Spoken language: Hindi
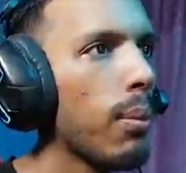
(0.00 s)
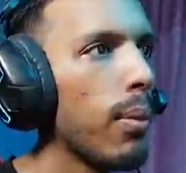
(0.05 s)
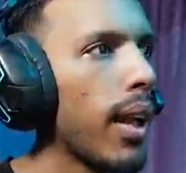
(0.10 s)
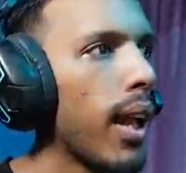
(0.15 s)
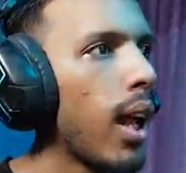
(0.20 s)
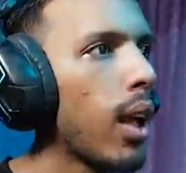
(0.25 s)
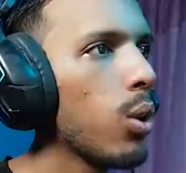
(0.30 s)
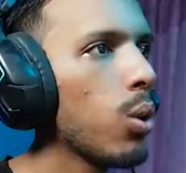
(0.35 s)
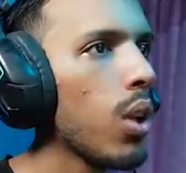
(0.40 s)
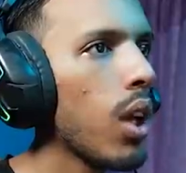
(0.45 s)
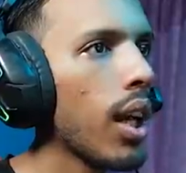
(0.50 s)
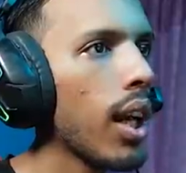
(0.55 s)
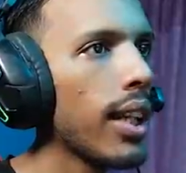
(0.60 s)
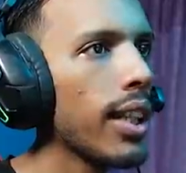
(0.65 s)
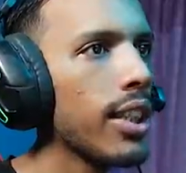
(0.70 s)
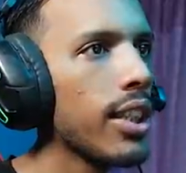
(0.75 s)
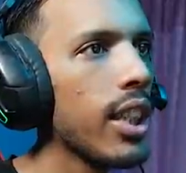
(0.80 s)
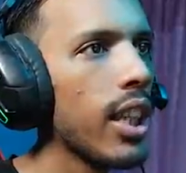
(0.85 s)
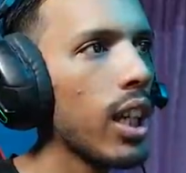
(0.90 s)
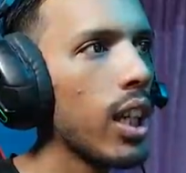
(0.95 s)
बढ़ा लूंगा
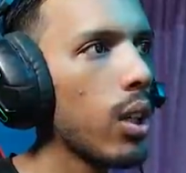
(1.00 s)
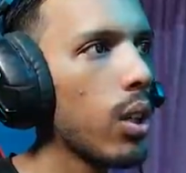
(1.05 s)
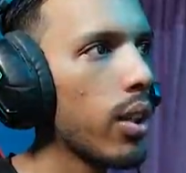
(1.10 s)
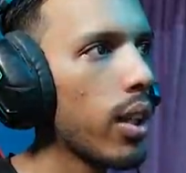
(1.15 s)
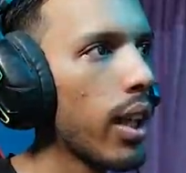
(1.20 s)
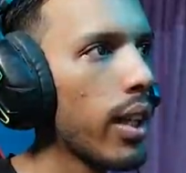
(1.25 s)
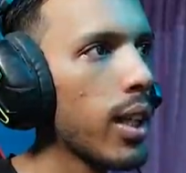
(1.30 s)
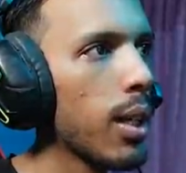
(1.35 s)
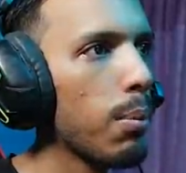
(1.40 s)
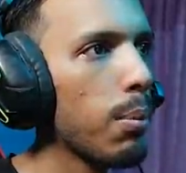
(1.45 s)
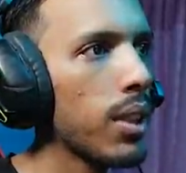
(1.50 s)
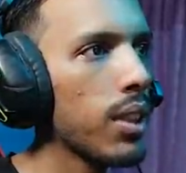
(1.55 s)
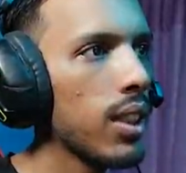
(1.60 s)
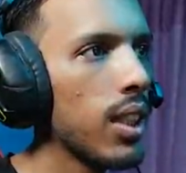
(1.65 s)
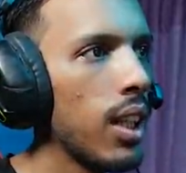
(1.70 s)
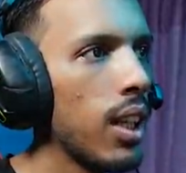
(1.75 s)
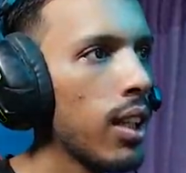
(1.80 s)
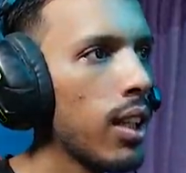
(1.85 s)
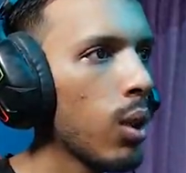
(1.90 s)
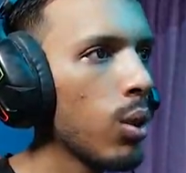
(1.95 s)
गाइज देख लो ये बस
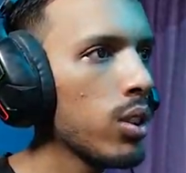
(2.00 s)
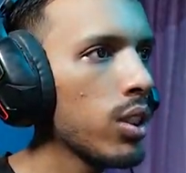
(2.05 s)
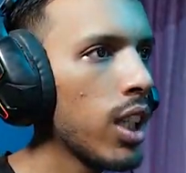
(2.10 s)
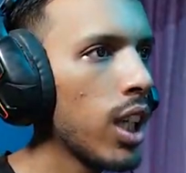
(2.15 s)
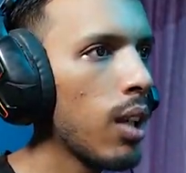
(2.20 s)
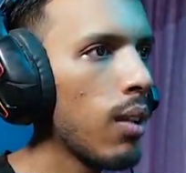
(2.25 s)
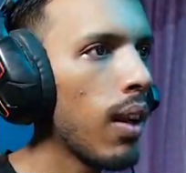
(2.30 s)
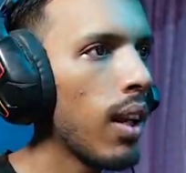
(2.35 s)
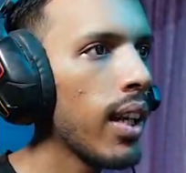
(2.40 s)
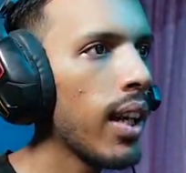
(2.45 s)
ले लेता हूँ जेल वाली